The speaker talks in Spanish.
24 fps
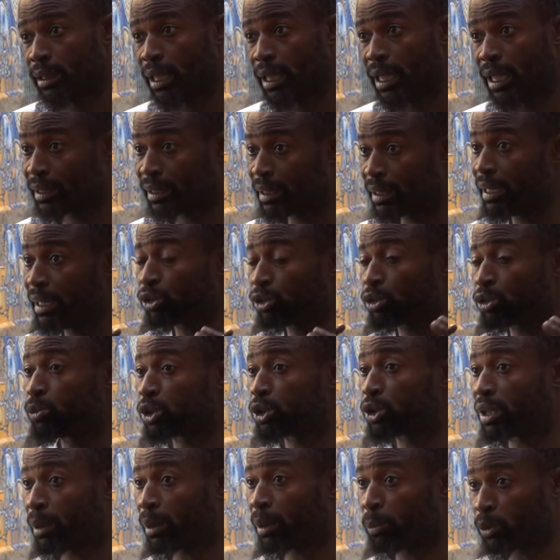Así es como
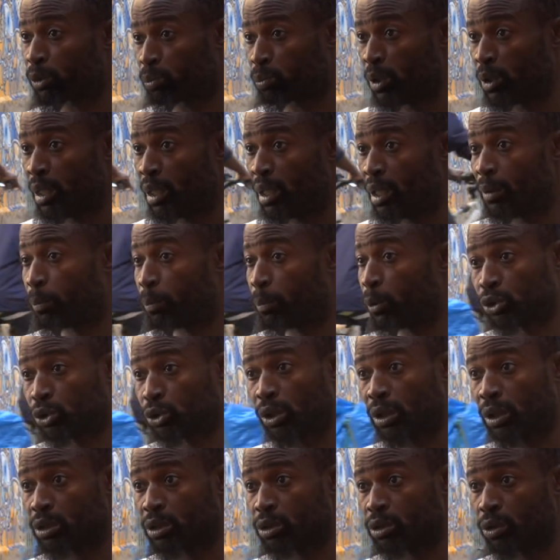están
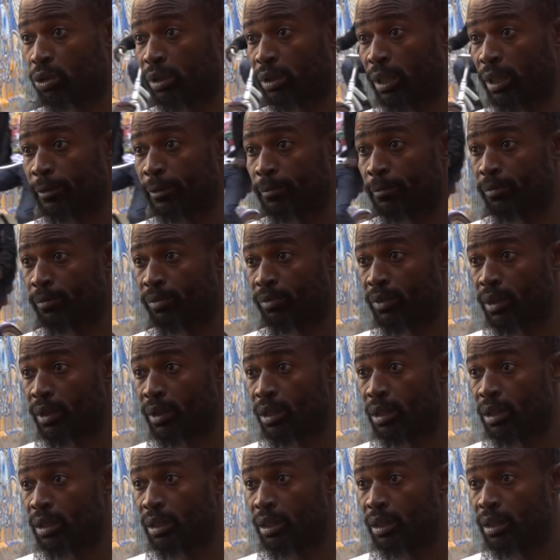puestas las cosas.
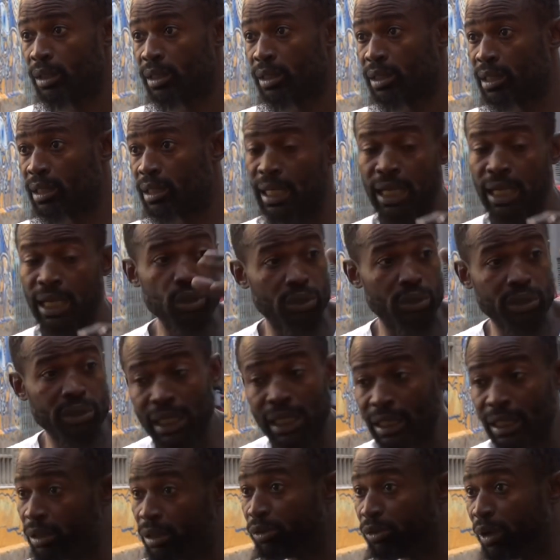Si ellos
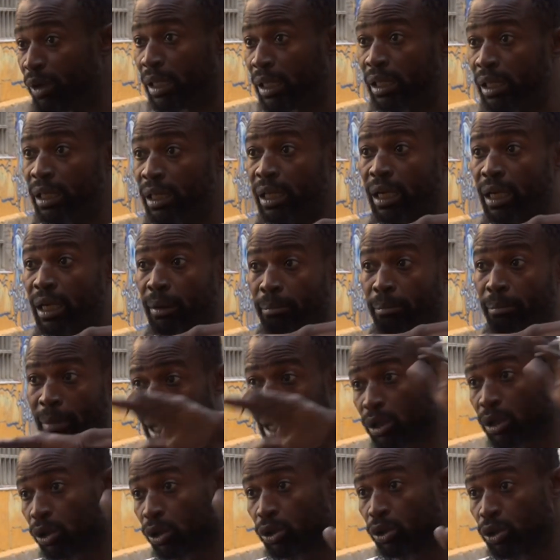a nivel
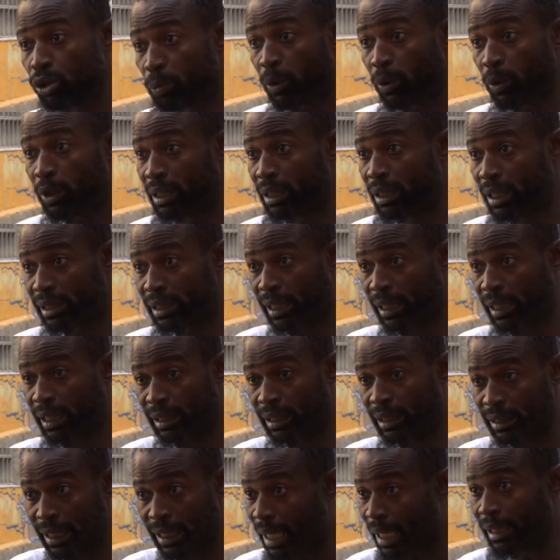macro no pueden hacer
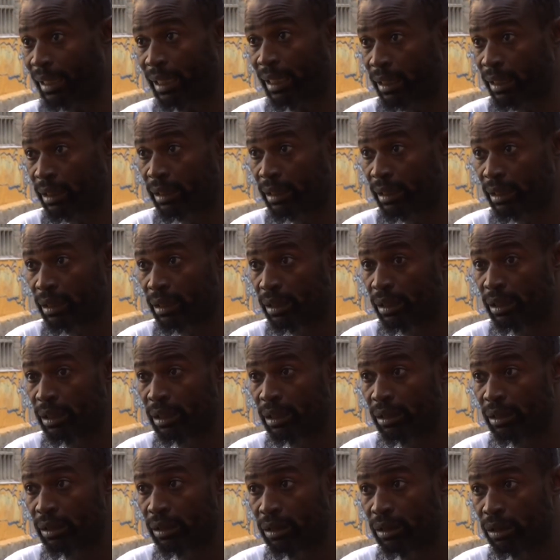nada,
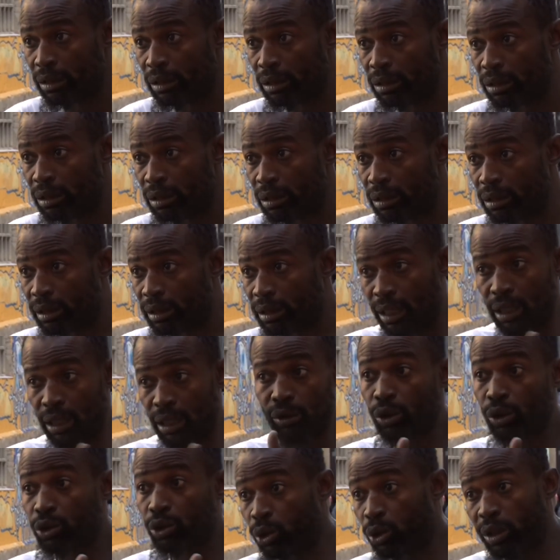
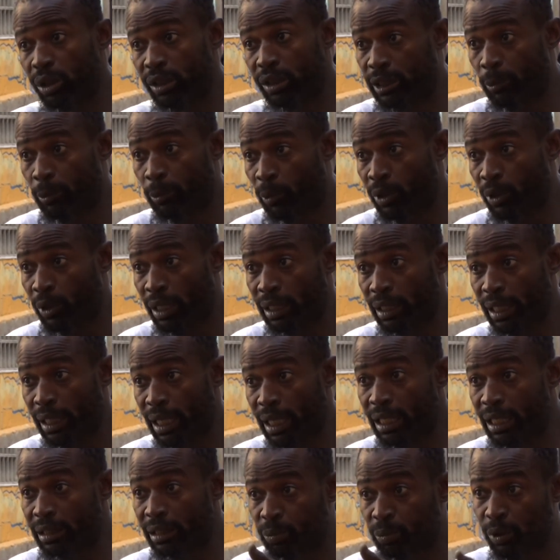teniendo todo este poder,
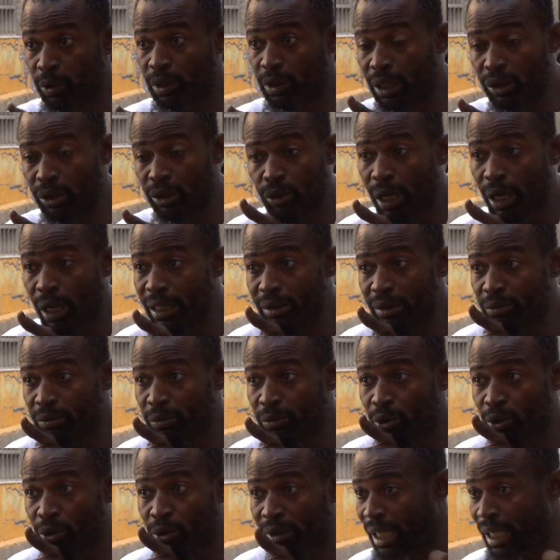es porque no hay
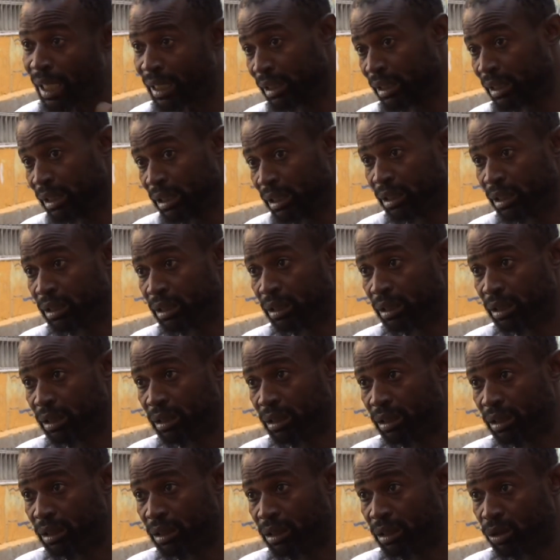voluntad.
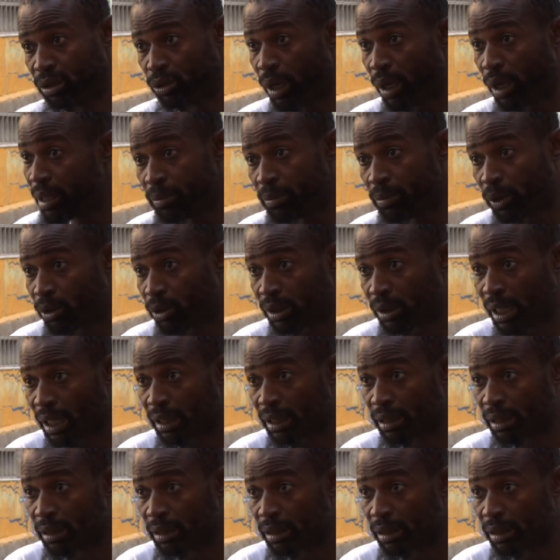No hay voluntad.